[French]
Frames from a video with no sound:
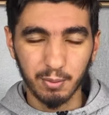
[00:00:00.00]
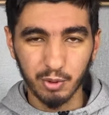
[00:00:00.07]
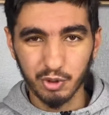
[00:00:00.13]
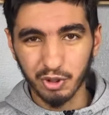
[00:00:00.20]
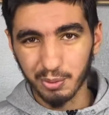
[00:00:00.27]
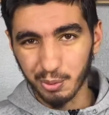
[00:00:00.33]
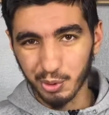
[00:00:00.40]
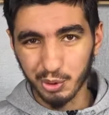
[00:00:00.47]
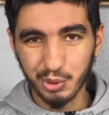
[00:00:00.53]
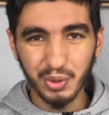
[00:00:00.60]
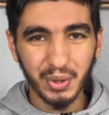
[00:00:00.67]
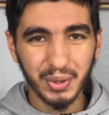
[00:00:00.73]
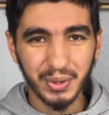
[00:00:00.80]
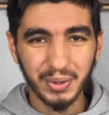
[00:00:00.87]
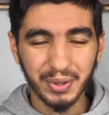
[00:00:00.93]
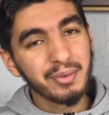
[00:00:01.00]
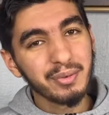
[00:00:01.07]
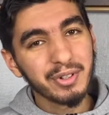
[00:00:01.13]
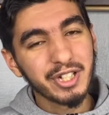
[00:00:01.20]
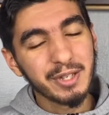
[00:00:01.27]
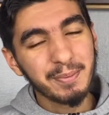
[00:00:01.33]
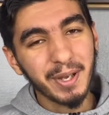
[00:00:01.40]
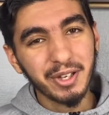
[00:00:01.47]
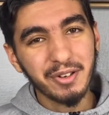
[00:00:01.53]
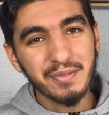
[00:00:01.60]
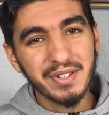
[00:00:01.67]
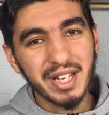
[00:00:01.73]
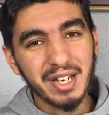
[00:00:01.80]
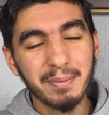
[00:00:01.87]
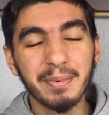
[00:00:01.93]
bonjour, bonjour. J'espère que
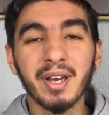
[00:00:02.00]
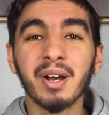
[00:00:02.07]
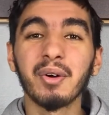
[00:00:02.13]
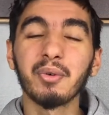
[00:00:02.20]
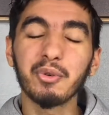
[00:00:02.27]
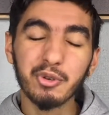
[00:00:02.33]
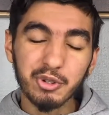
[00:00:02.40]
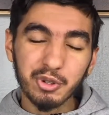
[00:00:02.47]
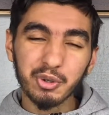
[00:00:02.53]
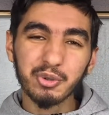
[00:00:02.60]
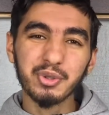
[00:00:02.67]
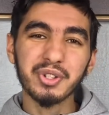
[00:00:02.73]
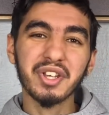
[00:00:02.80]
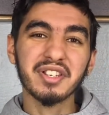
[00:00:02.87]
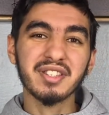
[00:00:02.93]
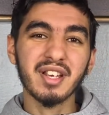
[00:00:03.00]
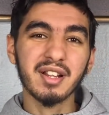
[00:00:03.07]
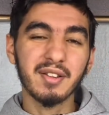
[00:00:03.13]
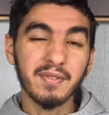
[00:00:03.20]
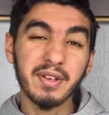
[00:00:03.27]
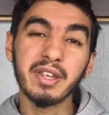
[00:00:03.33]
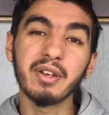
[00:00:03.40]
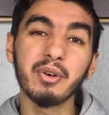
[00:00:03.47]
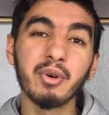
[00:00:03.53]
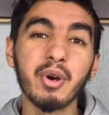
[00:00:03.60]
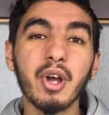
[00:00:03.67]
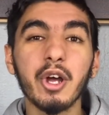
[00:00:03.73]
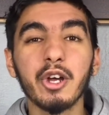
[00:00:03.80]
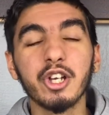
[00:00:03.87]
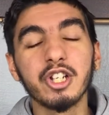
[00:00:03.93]
vous allez bien. Aujourd'hui dans cette vidéo,
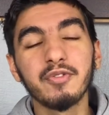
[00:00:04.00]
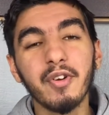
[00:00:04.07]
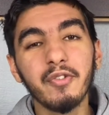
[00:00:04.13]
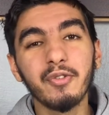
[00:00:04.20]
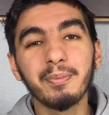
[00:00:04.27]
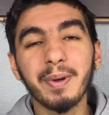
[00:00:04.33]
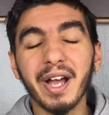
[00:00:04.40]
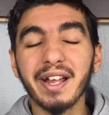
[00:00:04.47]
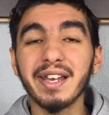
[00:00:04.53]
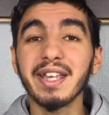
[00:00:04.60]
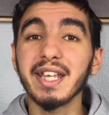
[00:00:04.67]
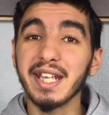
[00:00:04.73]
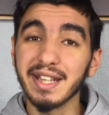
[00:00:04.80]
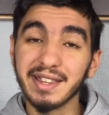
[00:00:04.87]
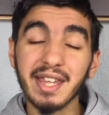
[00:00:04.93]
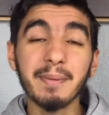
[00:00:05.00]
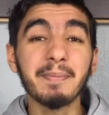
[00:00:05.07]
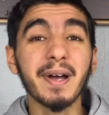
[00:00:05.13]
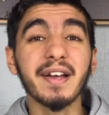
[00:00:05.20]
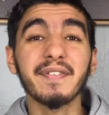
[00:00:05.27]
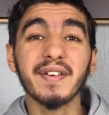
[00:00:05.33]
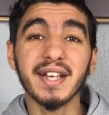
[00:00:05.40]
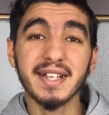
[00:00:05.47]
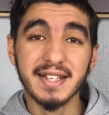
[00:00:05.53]
je vais vous parler des parfums